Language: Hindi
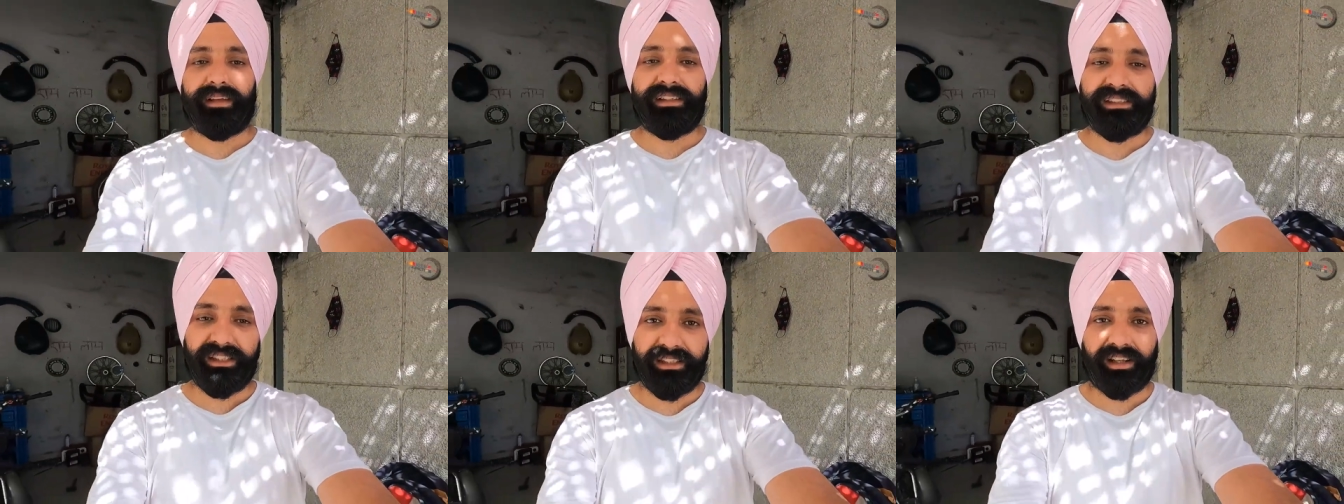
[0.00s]

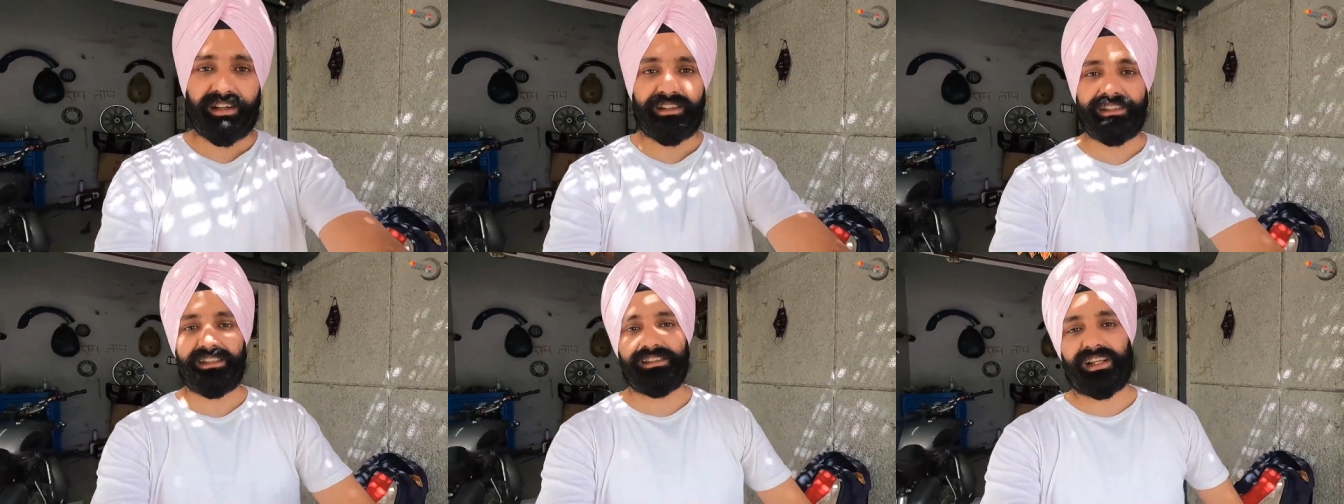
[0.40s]
इसी
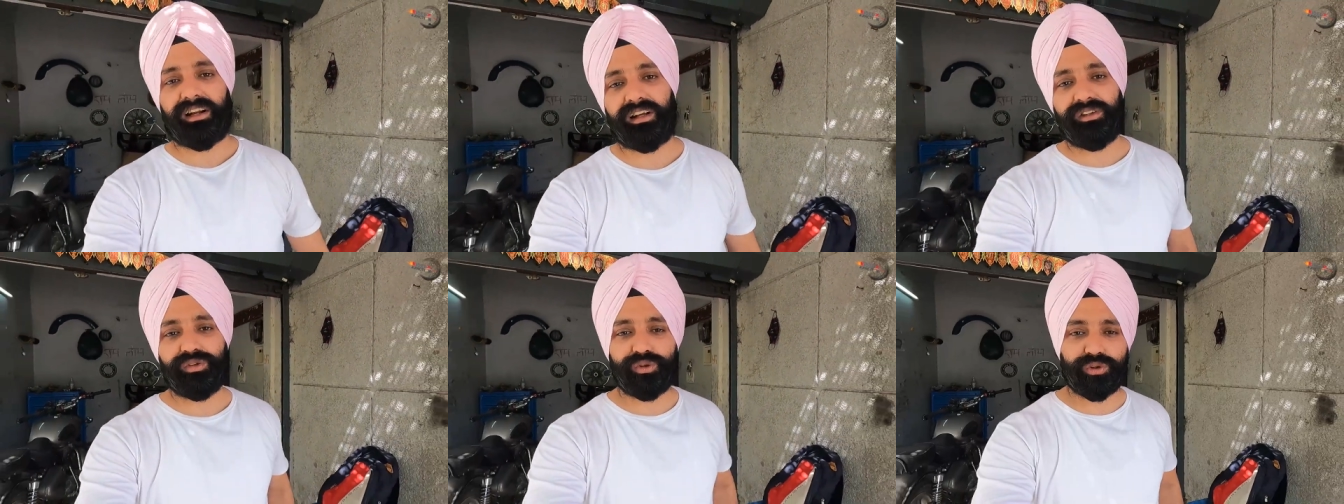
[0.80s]
तरह से
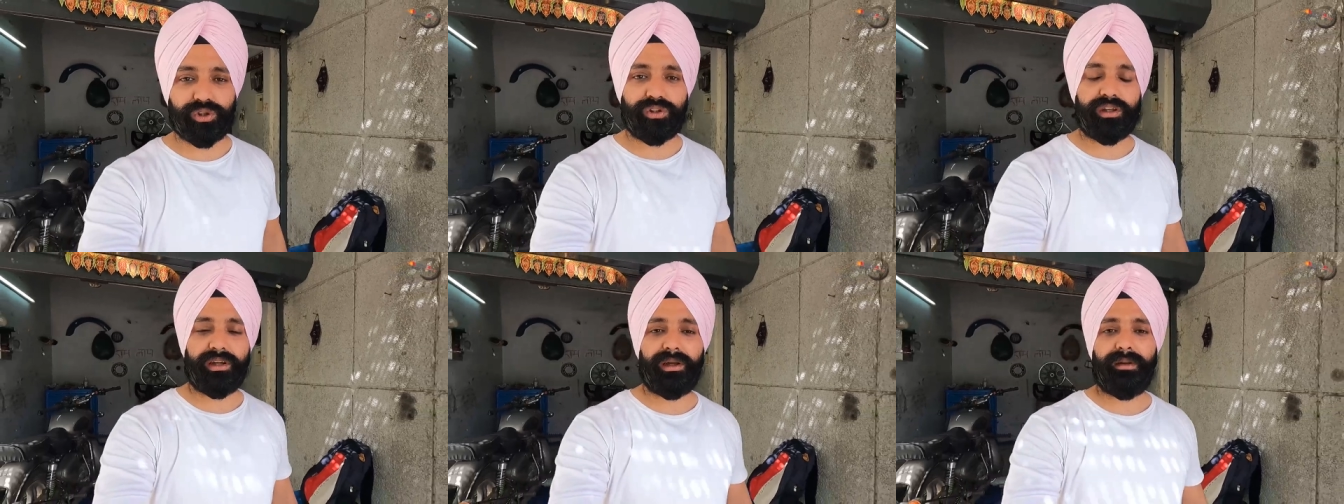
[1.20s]
सारा यूज़
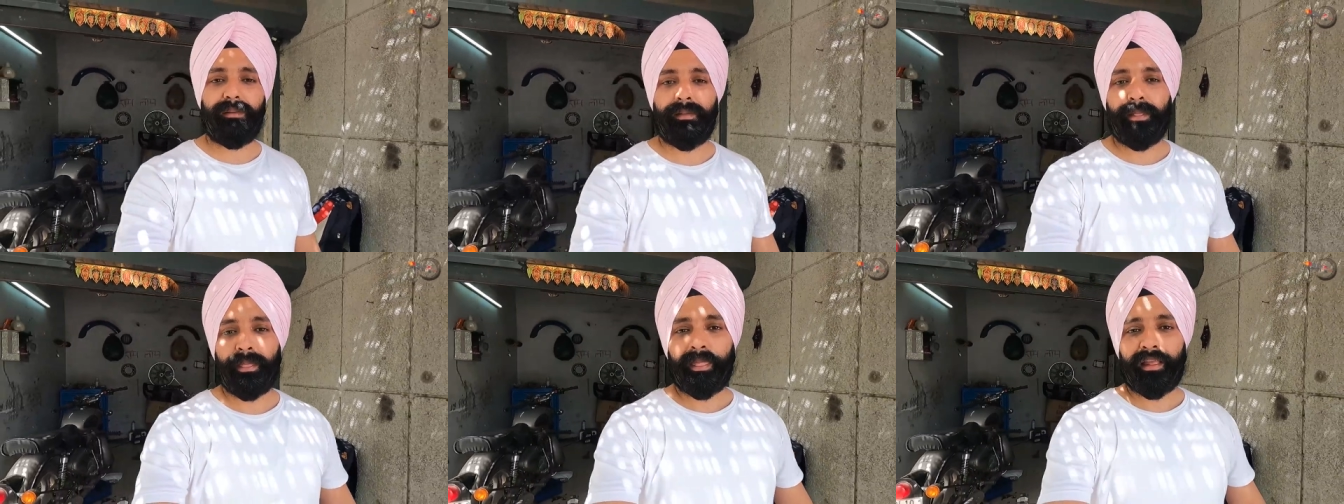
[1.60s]
होता है
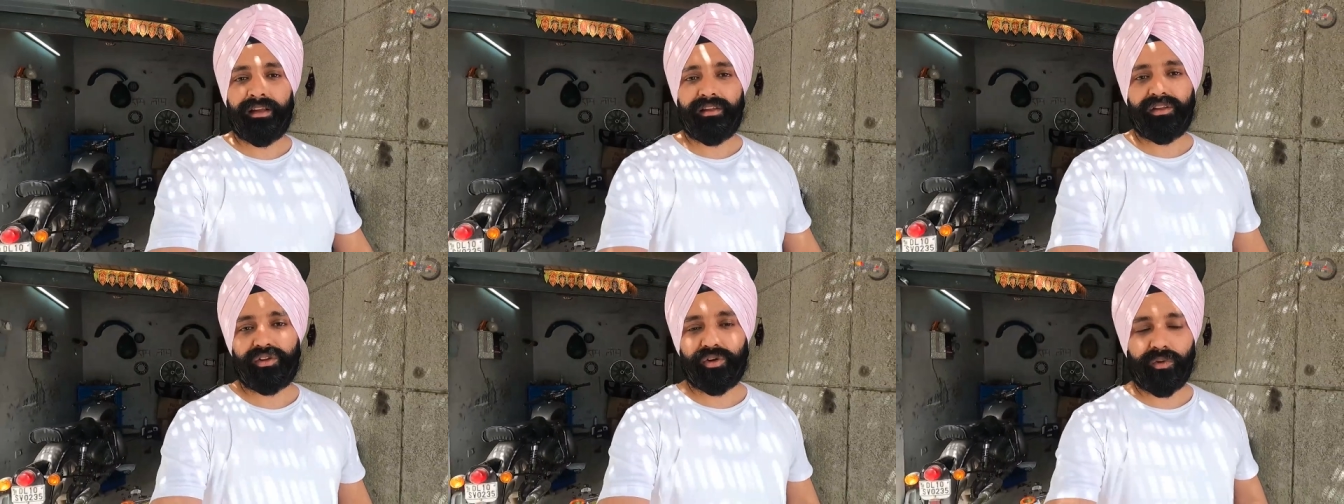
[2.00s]

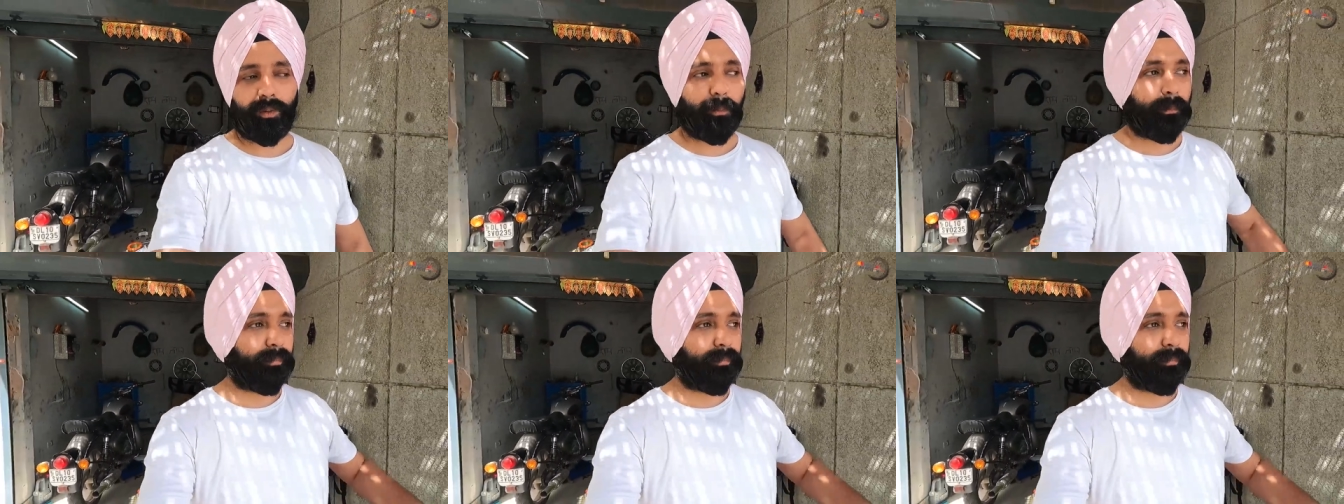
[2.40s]
तो